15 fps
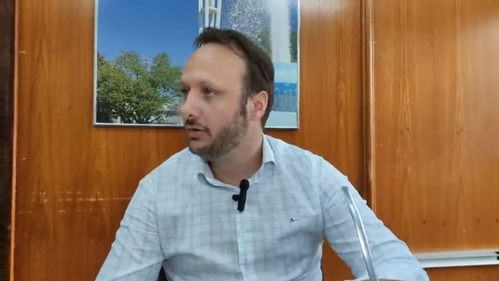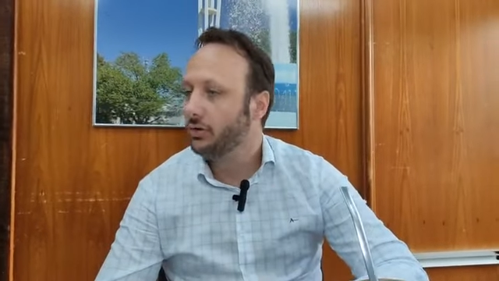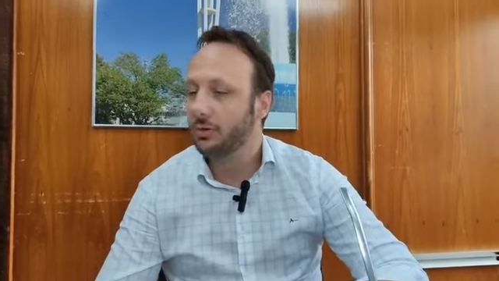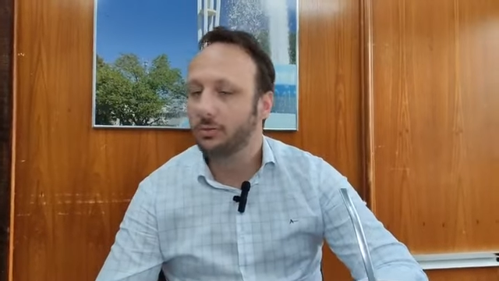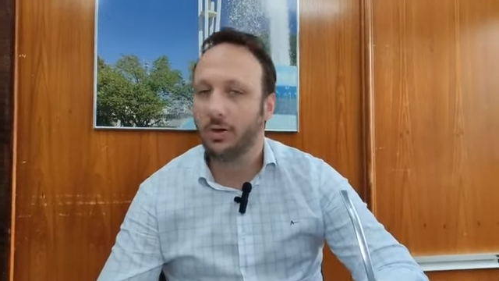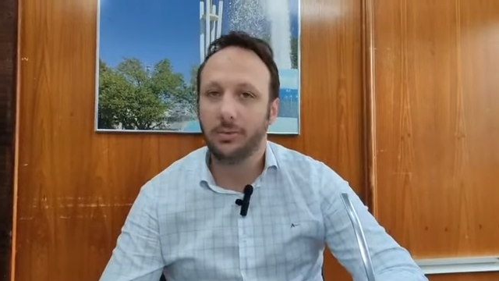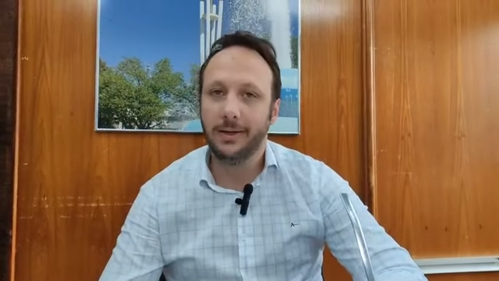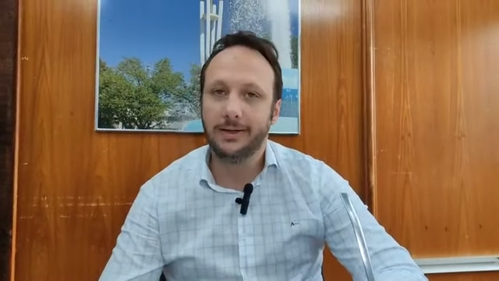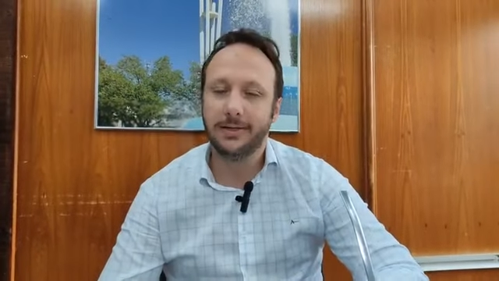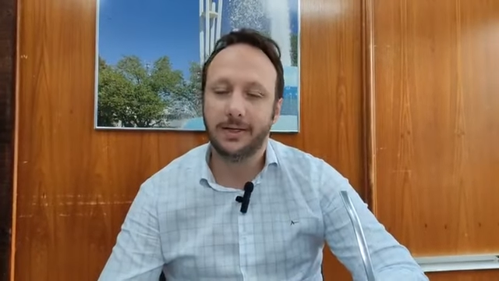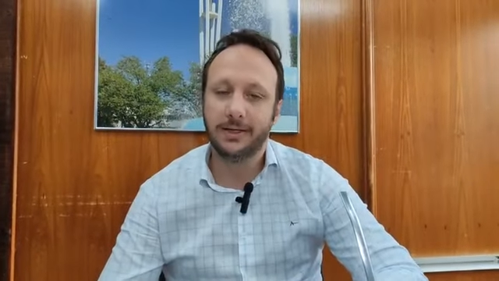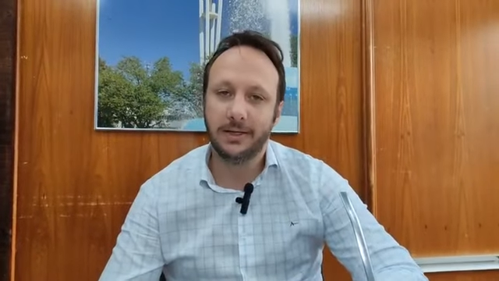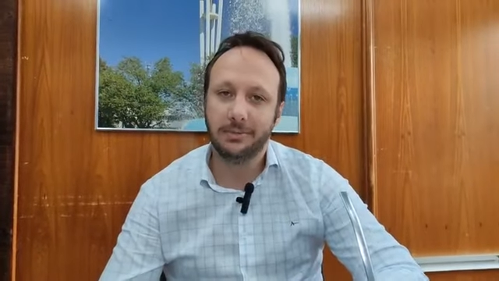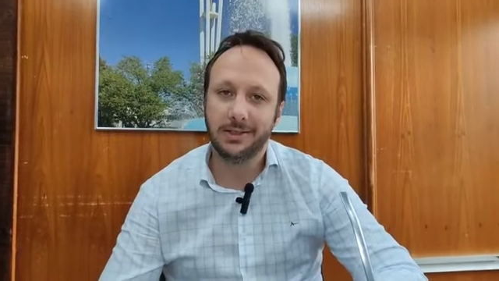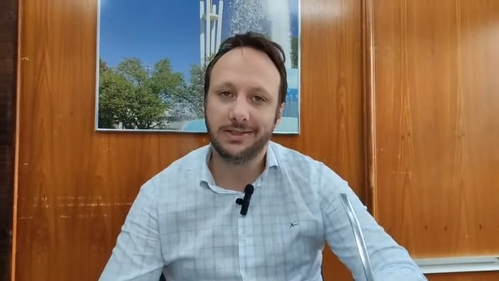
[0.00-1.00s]
normalmente
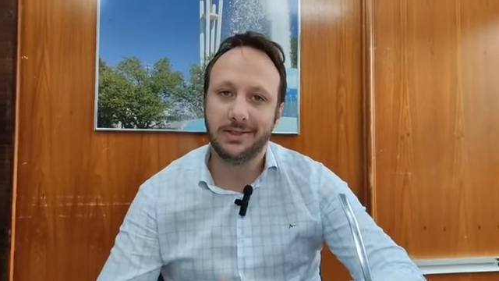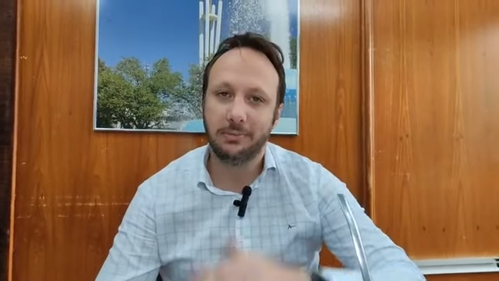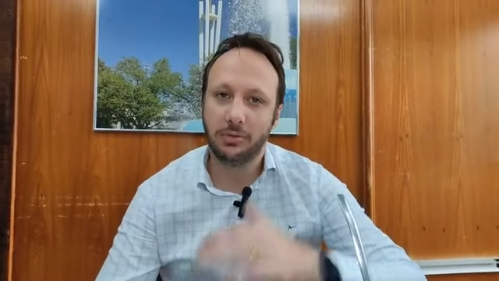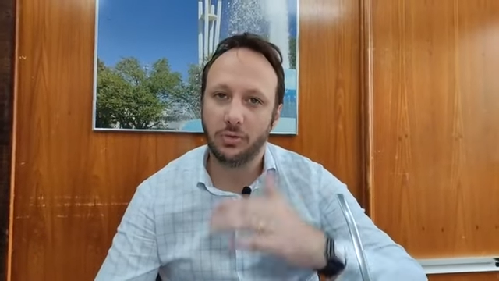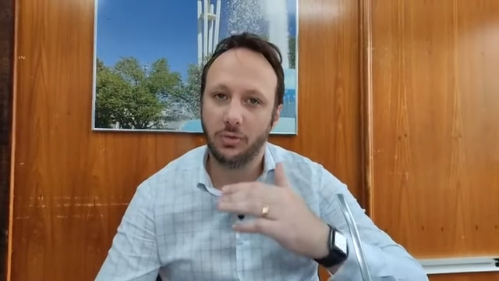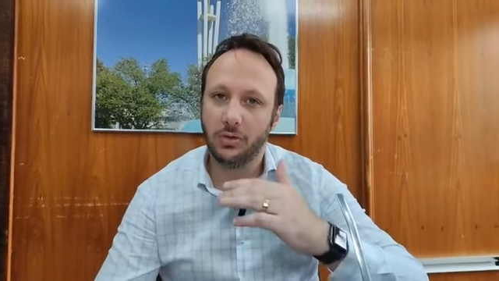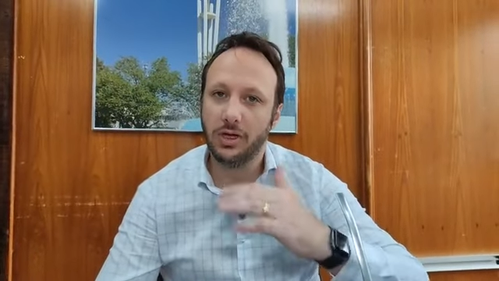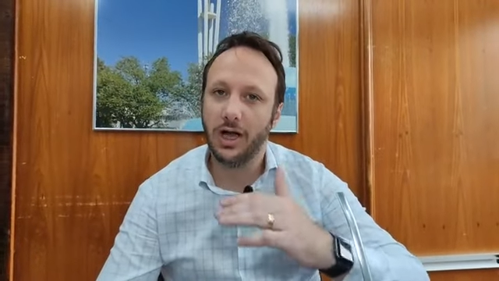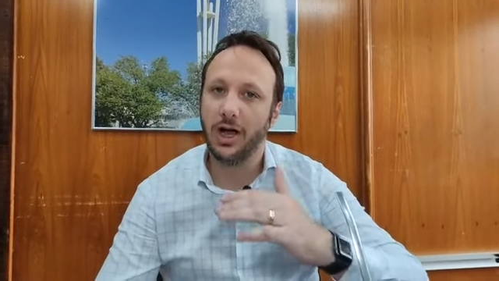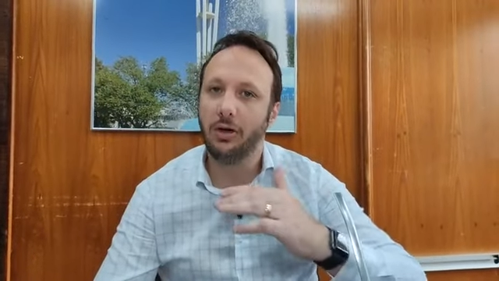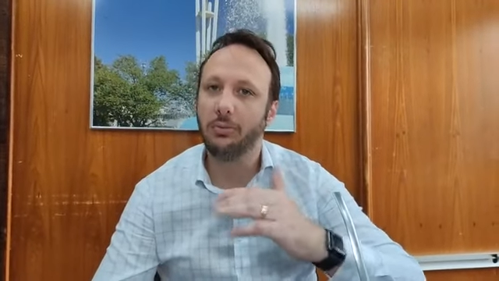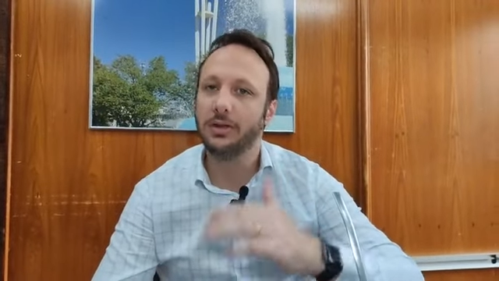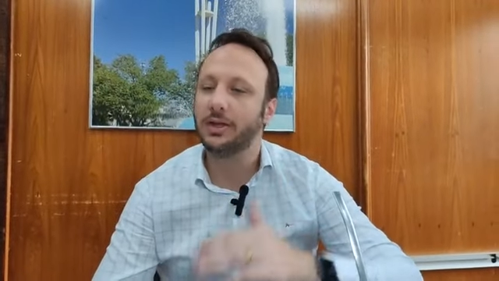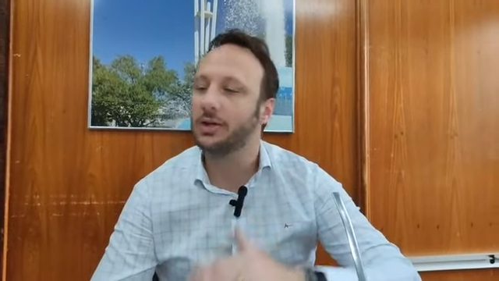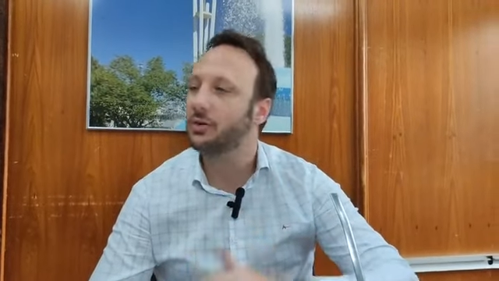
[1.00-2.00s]
aqui, mas sempre com
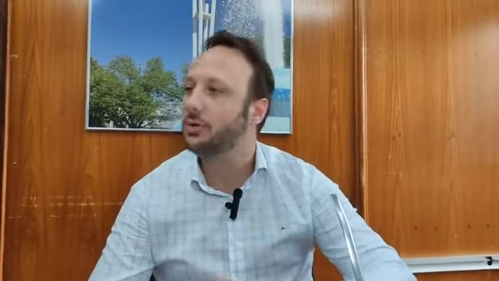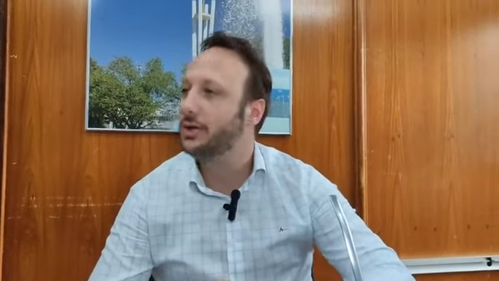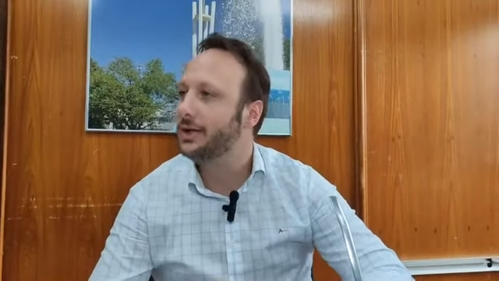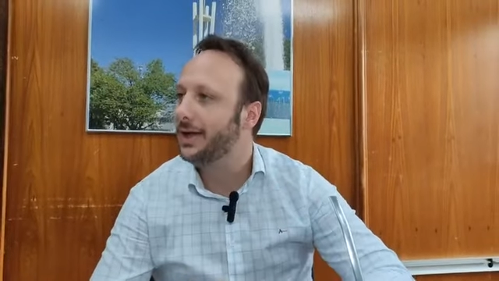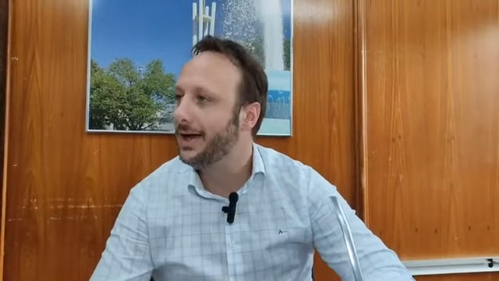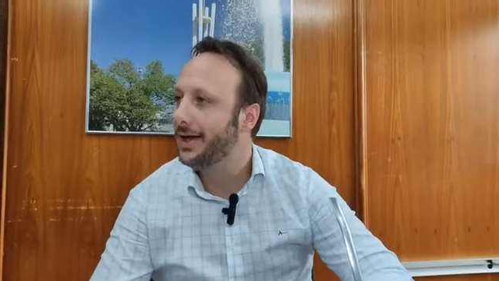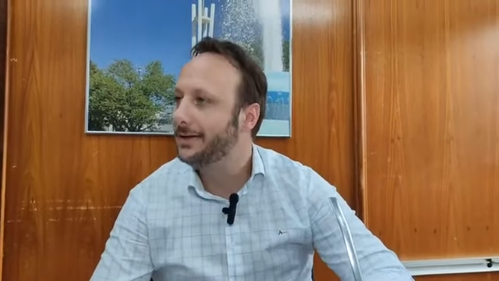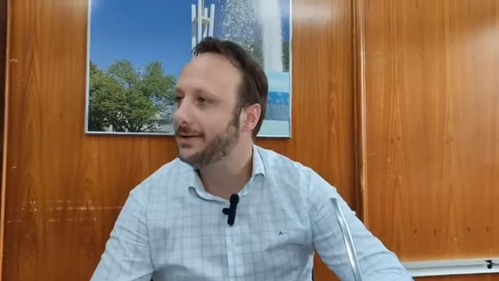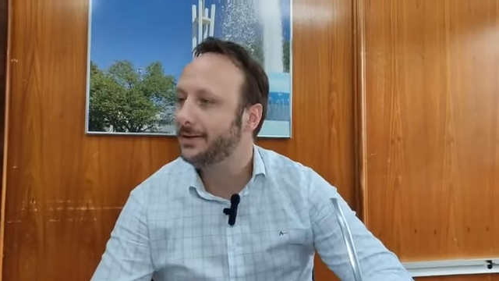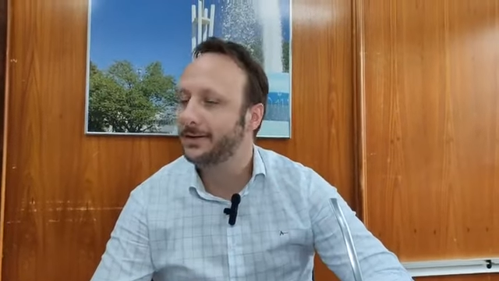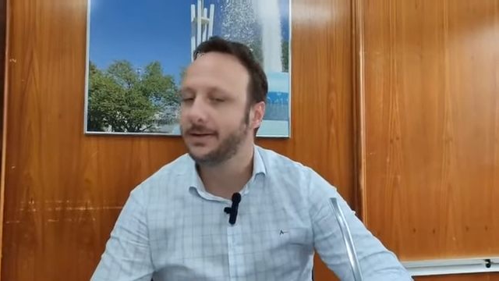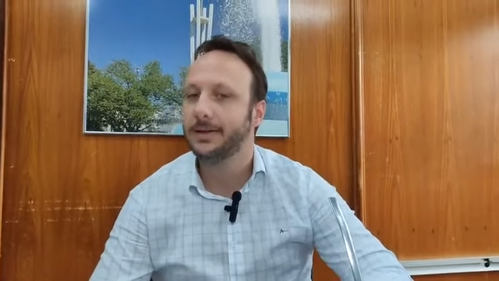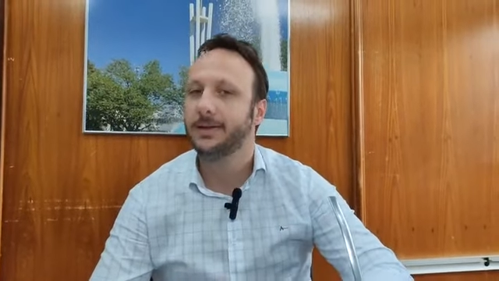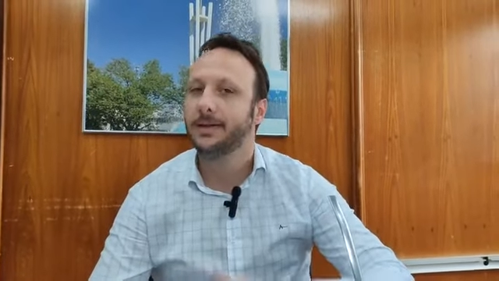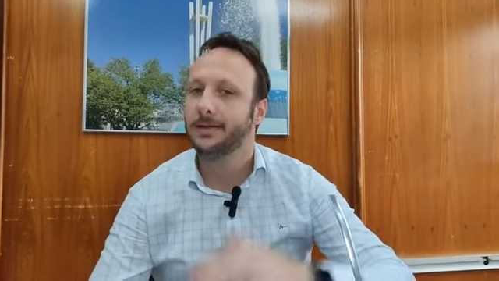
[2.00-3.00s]
calma, tranquilidade,
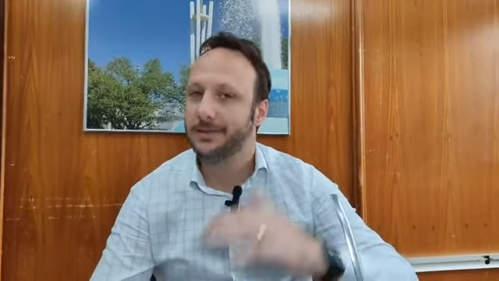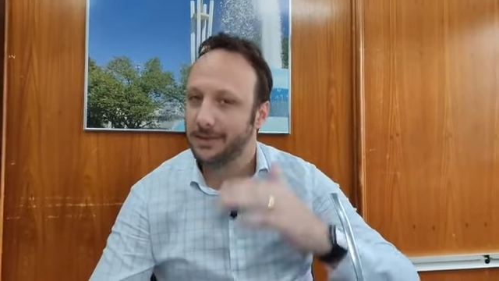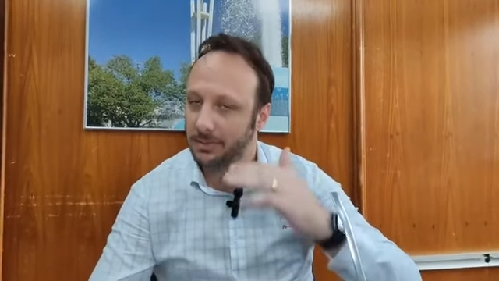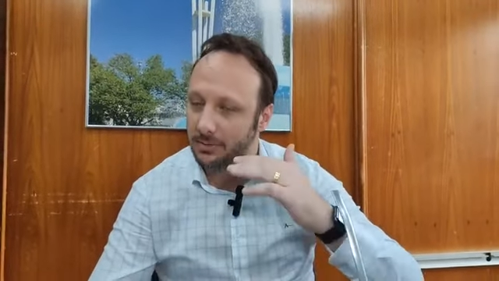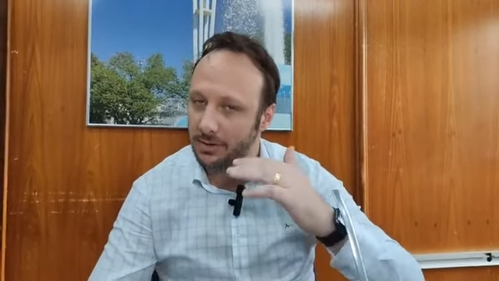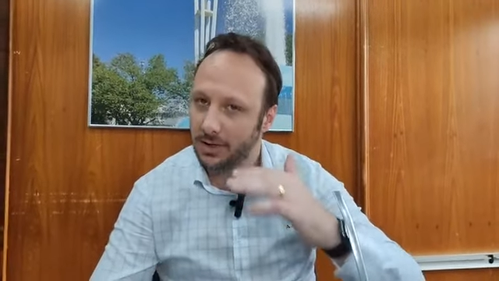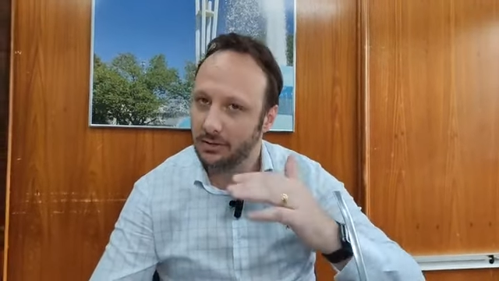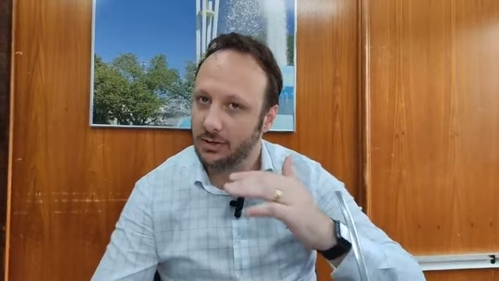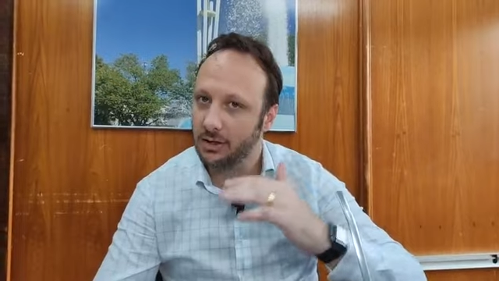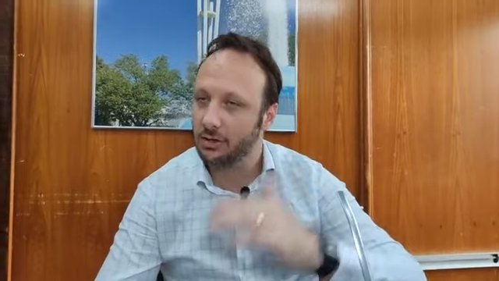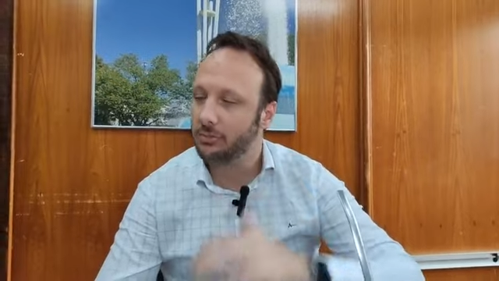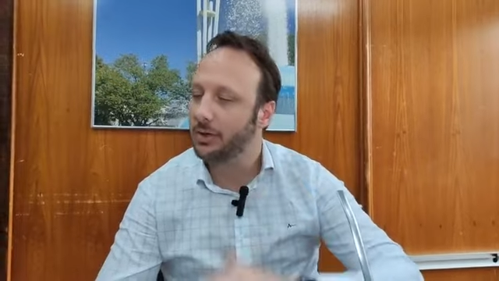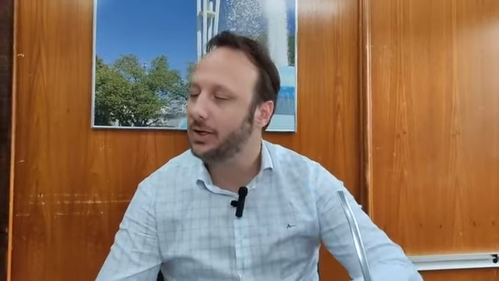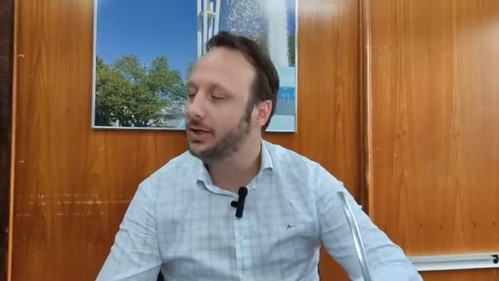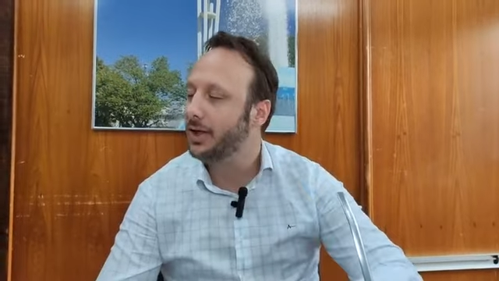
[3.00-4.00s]
sempre dentro da
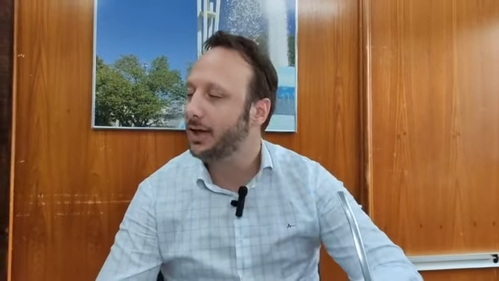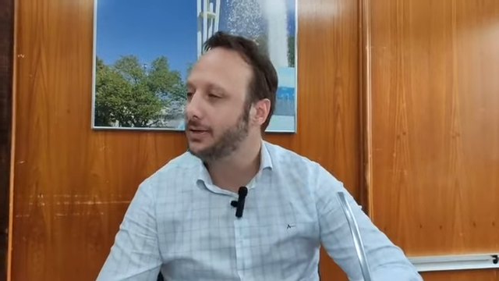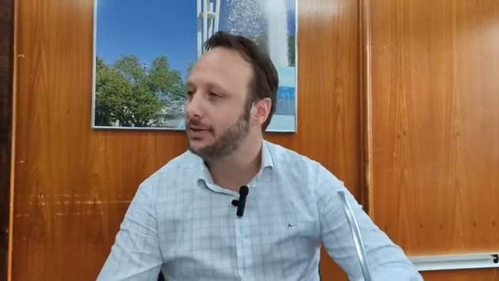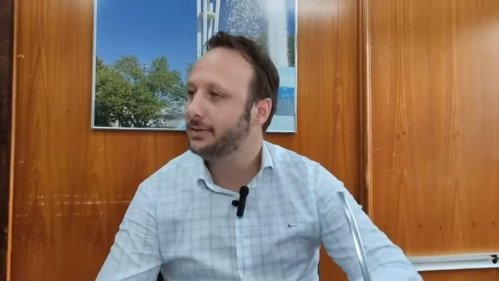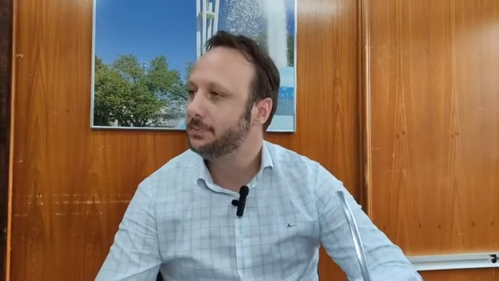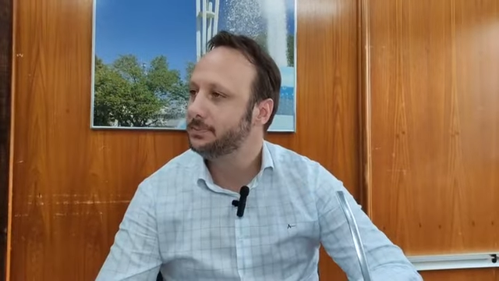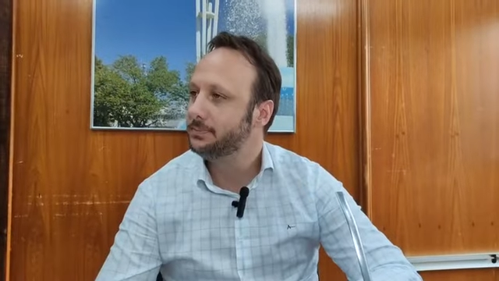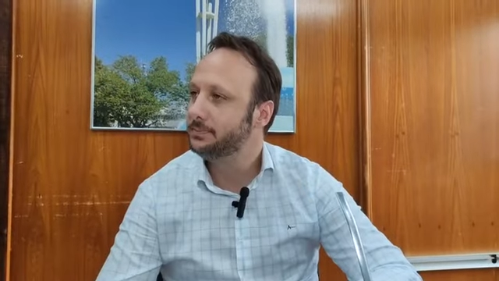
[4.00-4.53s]
normalidade.